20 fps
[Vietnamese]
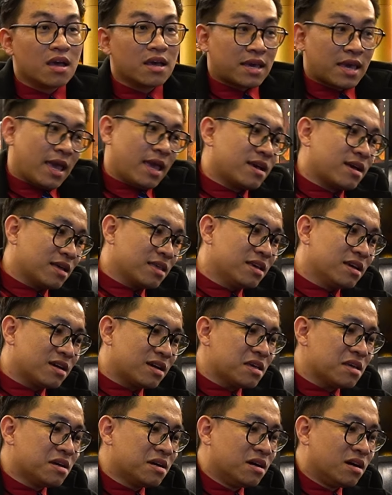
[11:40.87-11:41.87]
Kể cả những
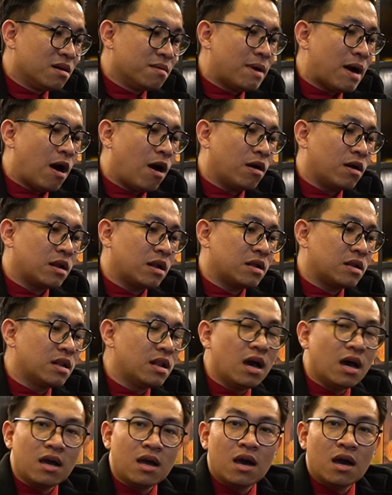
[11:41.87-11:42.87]
cái người mà họ là
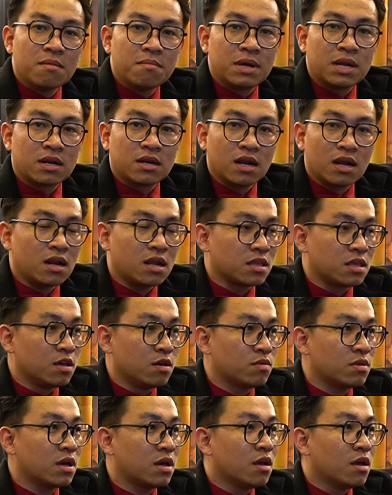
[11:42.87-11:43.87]
lớn hơn mình rất là
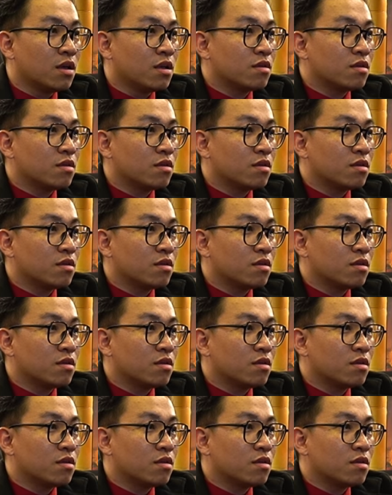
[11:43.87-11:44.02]
nhiều nha,